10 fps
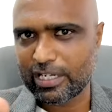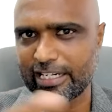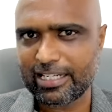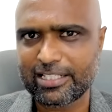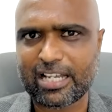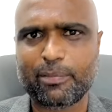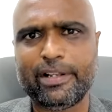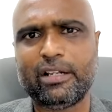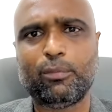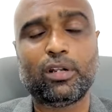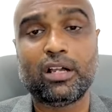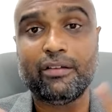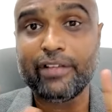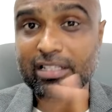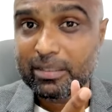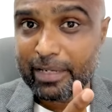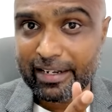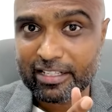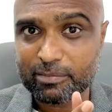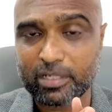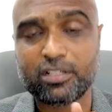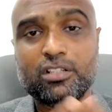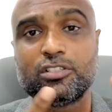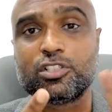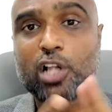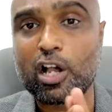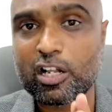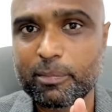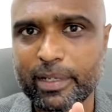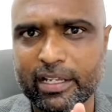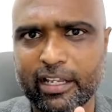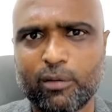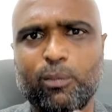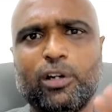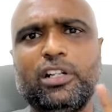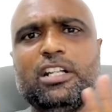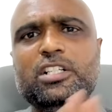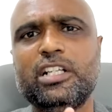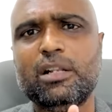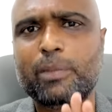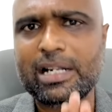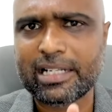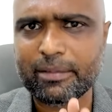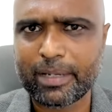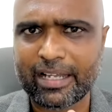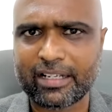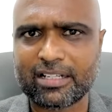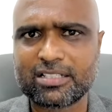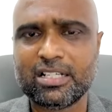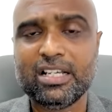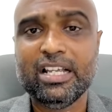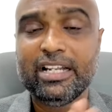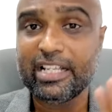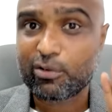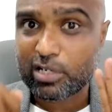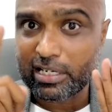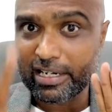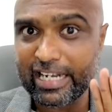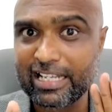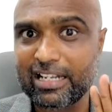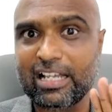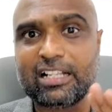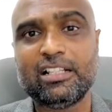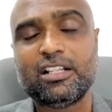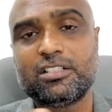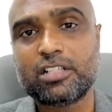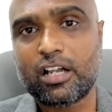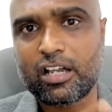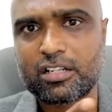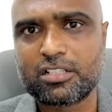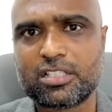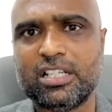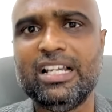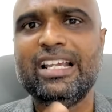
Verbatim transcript: உங்ககிட்ட ஷேர் பண்ணிக்க போகிறாங்க வெல்த் மேனேஜ்மெண்ட் ஸ்டாக் பிக்கிங் பொட்டன்ஷியல் மல்டி பேகர்ஸ் நீங்கள் ஒரு ட்ரேடராக இருந்தால் சார்ட்ஸ்